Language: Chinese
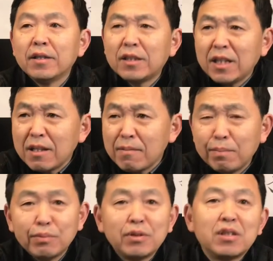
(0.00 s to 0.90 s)
经
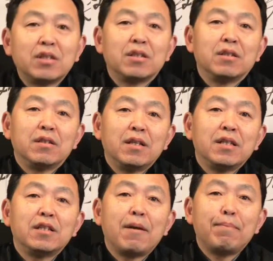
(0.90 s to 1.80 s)
不起那
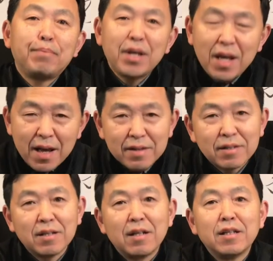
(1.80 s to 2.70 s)
些骗
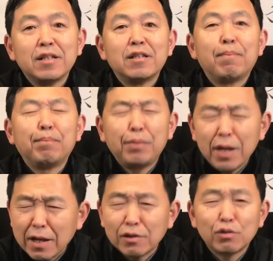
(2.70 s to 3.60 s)
子的那些
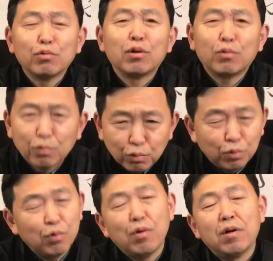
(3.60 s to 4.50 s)
骗术的蛊
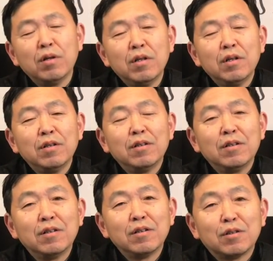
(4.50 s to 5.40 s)
惑，
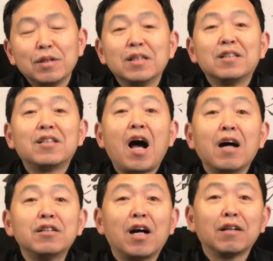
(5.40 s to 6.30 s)
所以
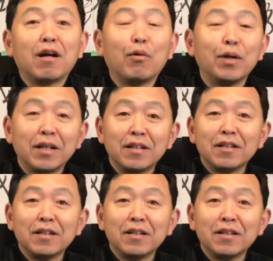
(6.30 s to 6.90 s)
常常呢会